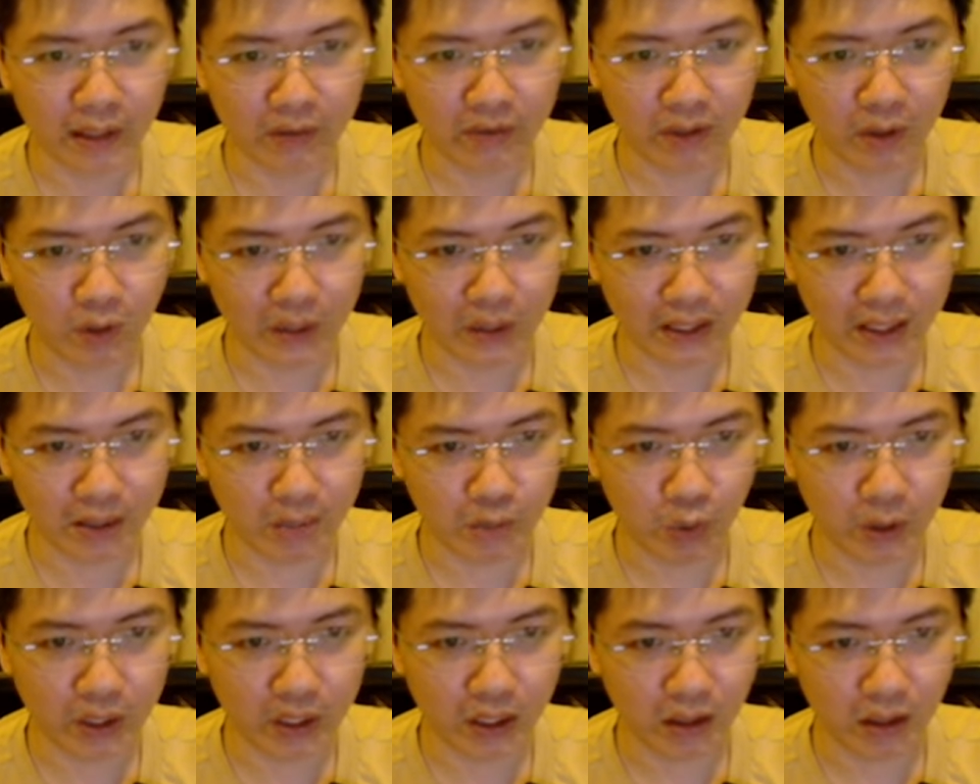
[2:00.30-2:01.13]
cái việc hoàn
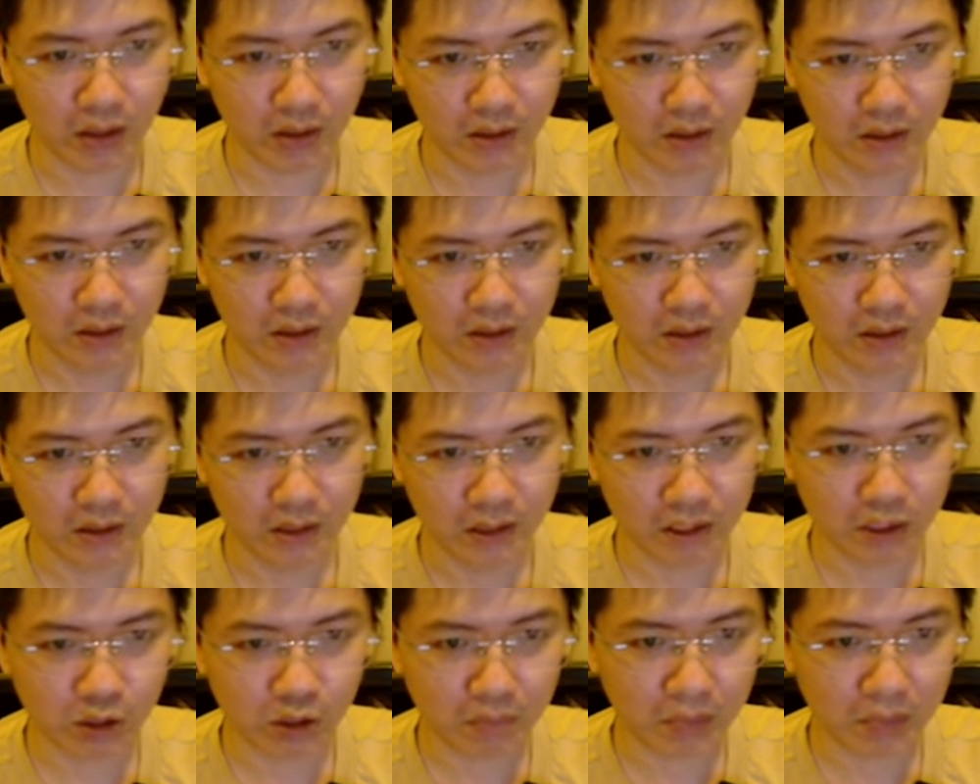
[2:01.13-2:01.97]
thành mỗi hình cờ
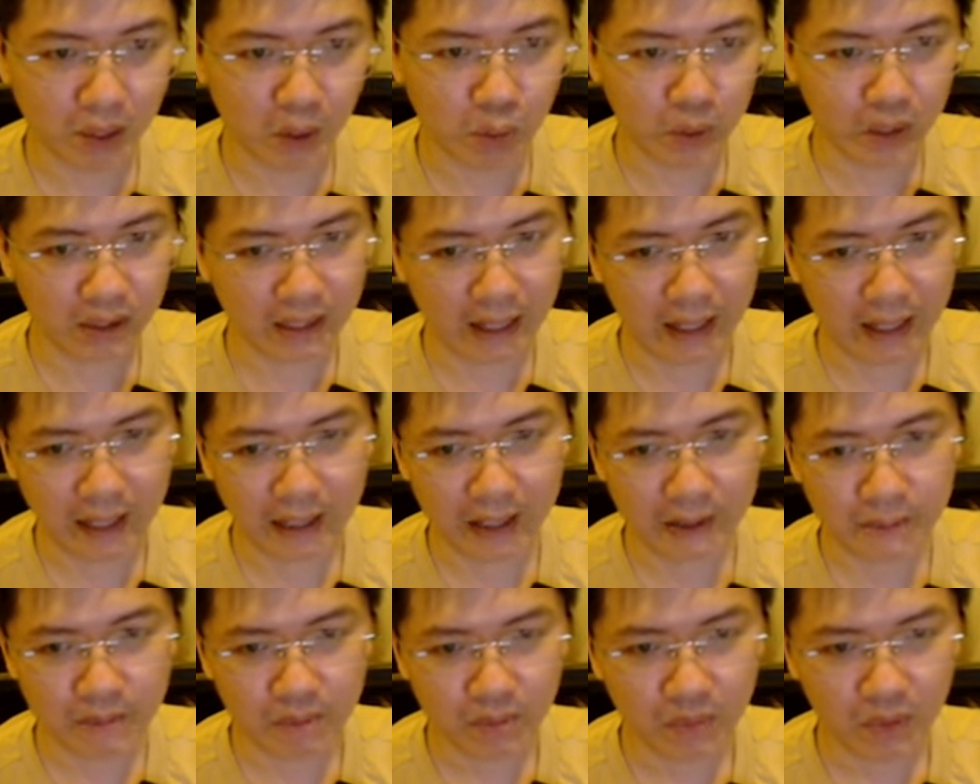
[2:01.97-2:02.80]
thì như con pau hiện
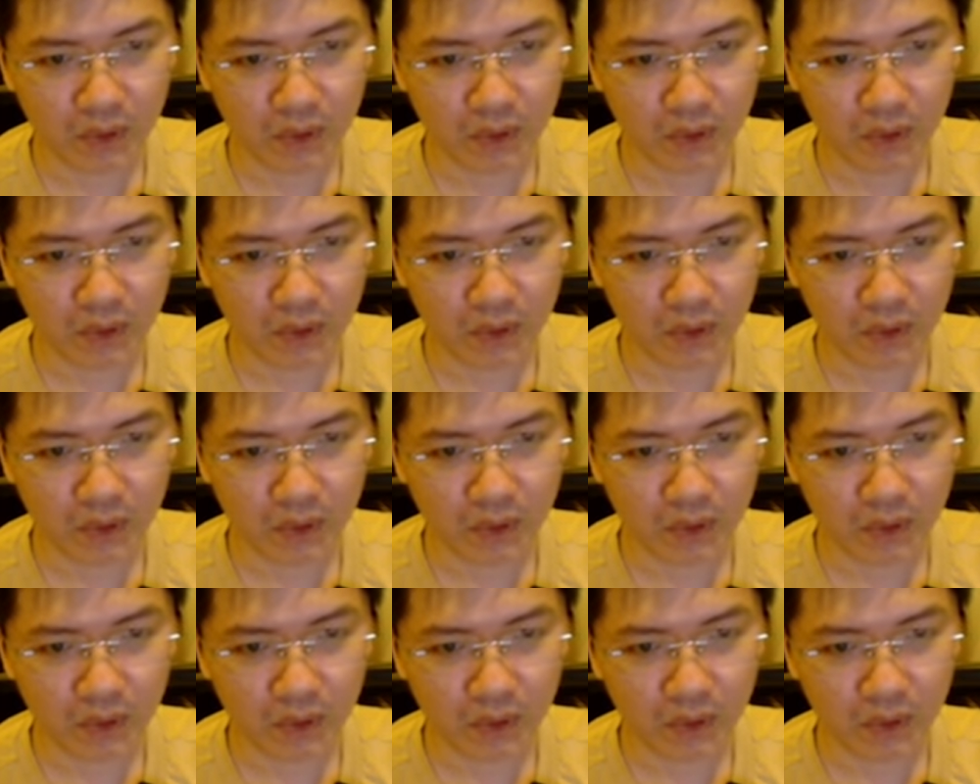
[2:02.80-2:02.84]
tại